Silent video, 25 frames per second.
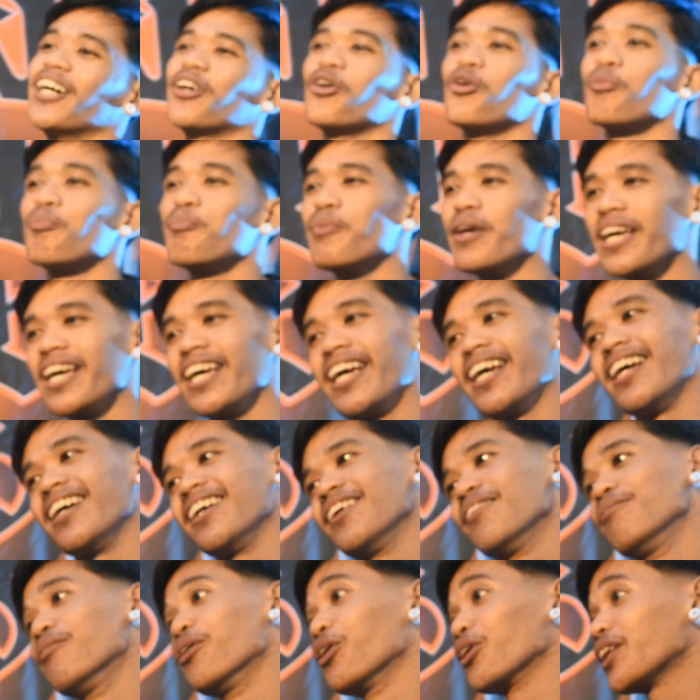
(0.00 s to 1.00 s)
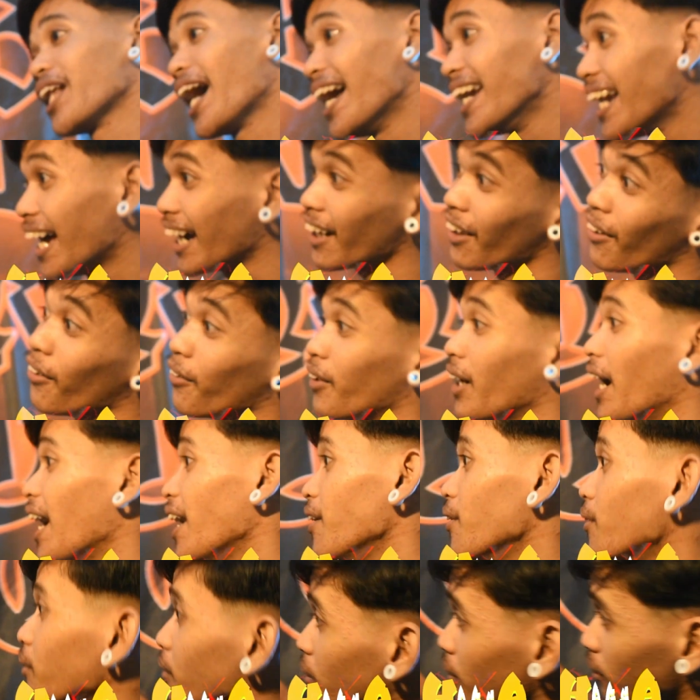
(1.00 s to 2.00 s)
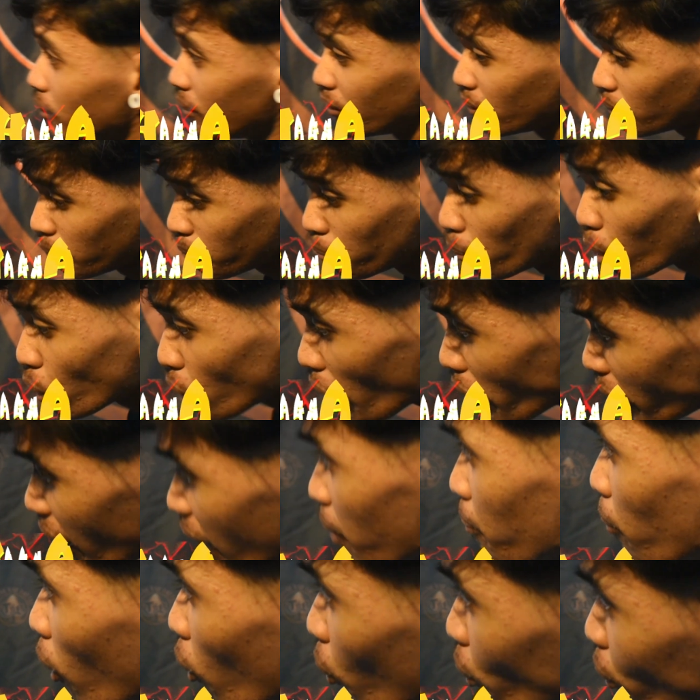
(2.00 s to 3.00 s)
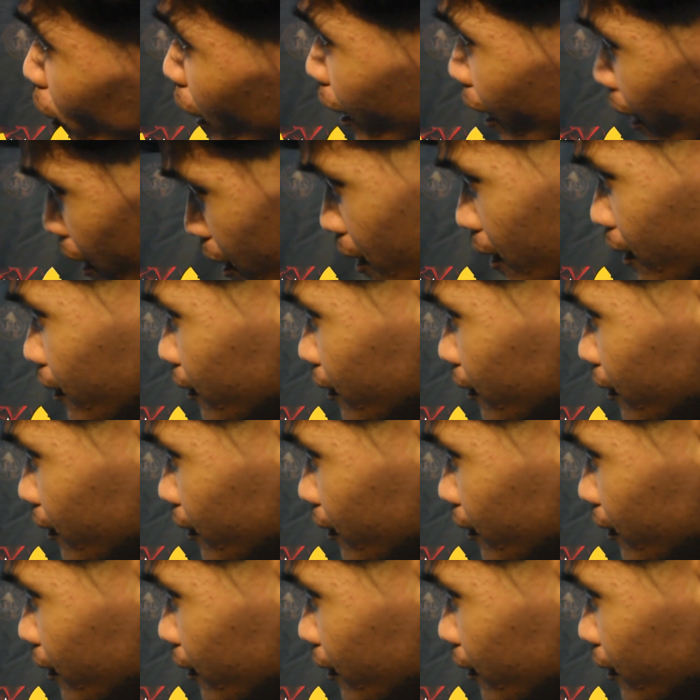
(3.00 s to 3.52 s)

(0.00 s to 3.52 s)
na kong PA. Matana ka o nga, no? But anay, bagod na na.